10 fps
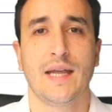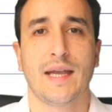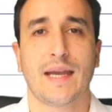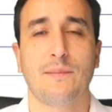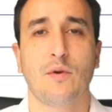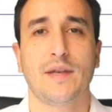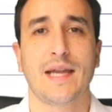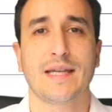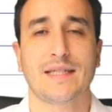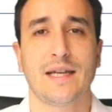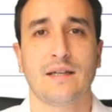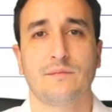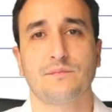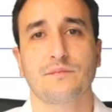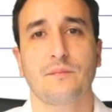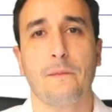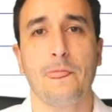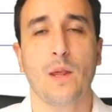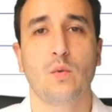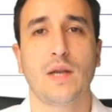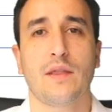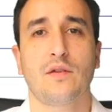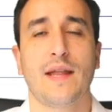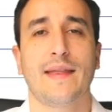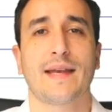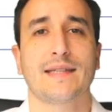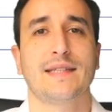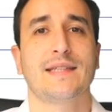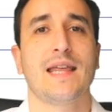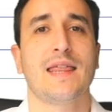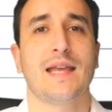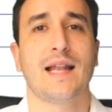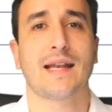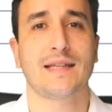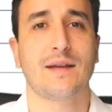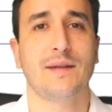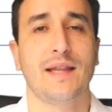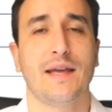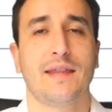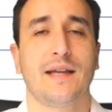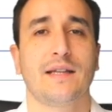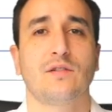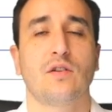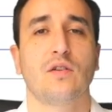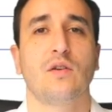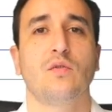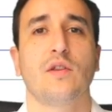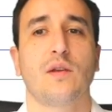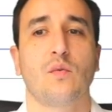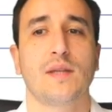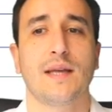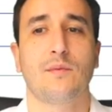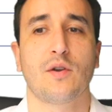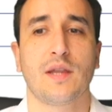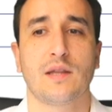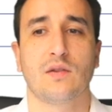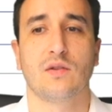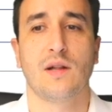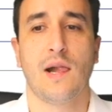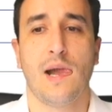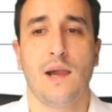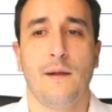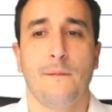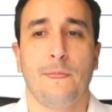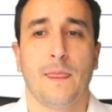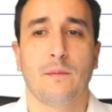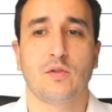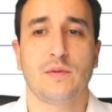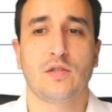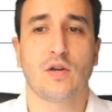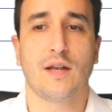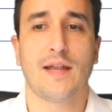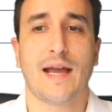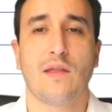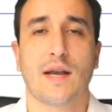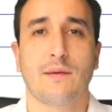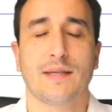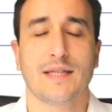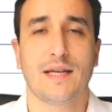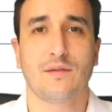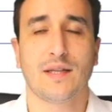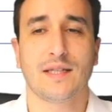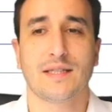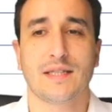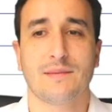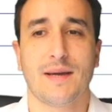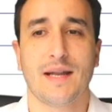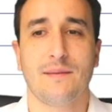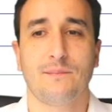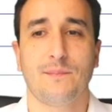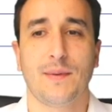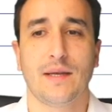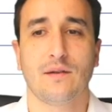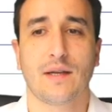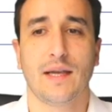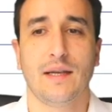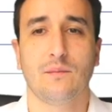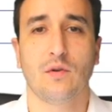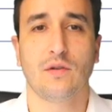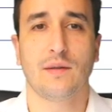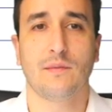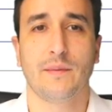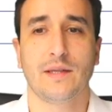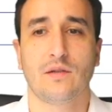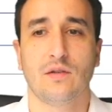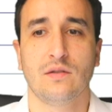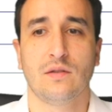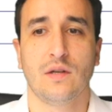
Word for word: que podría ser una zona de resistencia en la rentabilidad en el entorno del 1,50%. Hemos visto que la ha llegado a rebasar durante esta semana, pero que, bueno, de momento